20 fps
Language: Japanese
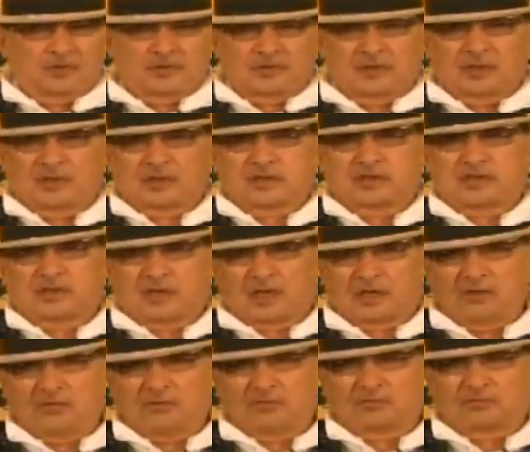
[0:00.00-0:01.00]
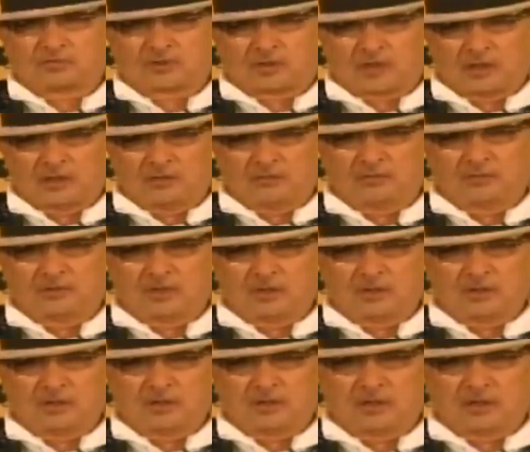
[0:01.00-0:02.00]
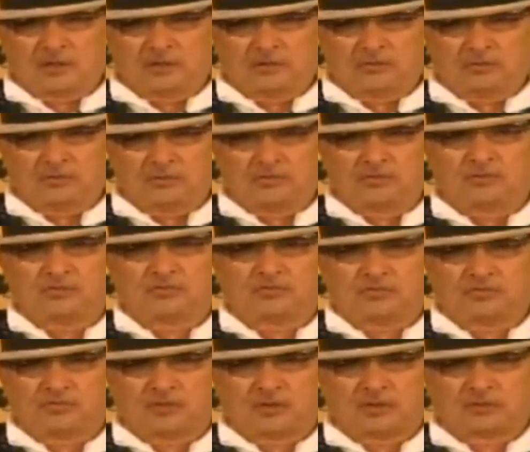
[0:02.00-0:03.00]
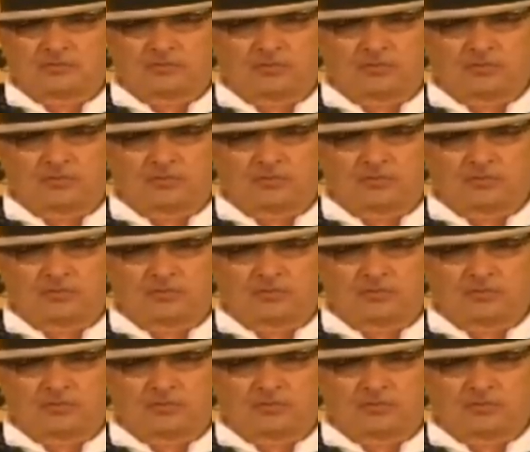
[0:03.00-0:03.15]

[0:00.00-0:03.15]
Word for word: だから機械を使える年代の優秀な人